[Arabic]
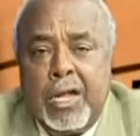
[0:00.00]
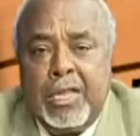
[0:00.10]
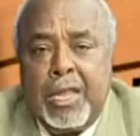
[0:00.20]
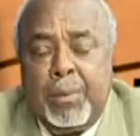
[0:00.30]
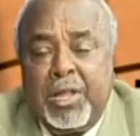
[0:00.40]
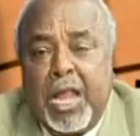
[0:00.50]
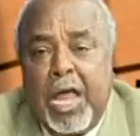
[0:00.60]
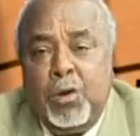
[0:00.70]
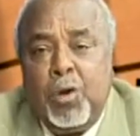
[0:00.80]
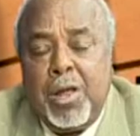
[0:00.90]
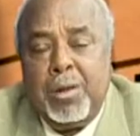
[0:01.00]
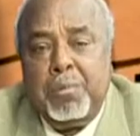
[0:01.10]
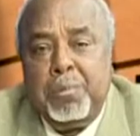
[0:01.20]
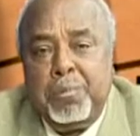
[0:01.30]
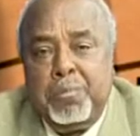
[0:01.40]
تربية الحيوان
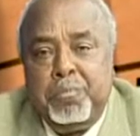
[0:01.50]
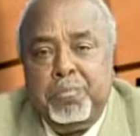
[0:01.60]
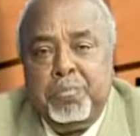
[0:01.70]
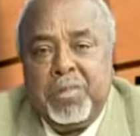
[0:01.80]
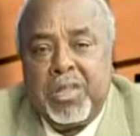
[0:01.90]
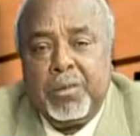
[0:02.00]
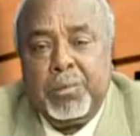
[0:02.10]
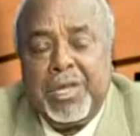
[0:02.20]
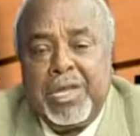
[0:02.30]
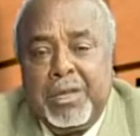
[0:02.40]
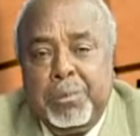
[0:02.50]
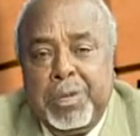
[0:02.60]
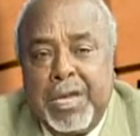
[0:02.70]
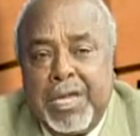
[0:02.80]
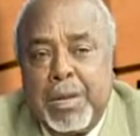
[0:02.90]

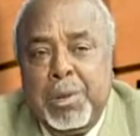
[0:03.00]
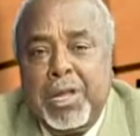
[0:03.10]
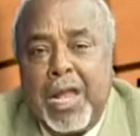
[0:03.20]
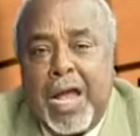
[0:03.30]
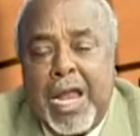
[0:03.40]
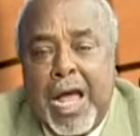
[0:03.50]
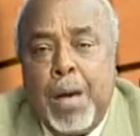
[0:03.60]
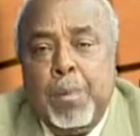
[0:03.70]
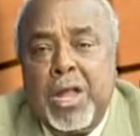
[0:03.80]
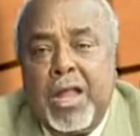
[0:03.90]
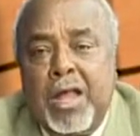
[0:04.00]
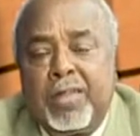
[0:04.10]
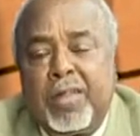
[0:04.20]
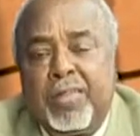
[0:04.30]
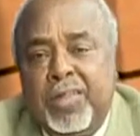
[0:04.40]
بتعتمد على عاملين
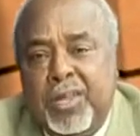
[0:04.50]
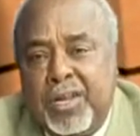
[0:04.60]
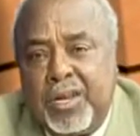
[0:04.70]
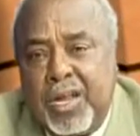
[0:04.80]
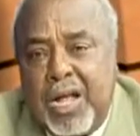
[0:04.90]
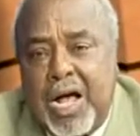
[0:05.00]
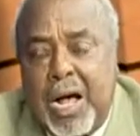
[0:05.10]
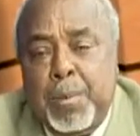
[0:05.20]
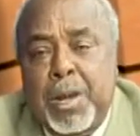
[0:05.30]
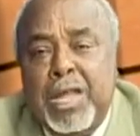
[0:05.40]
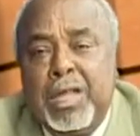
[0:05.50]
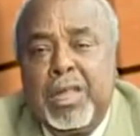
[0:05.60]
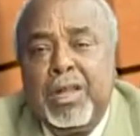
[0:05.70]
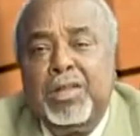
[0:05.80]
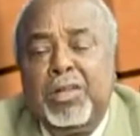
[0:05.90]
أساسيين عملية
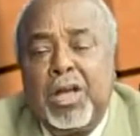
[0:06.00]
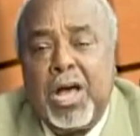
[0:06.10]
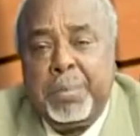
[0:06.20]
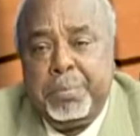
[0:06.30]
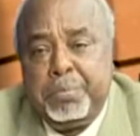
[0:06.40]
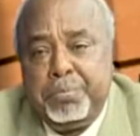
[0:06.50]
الانتخاب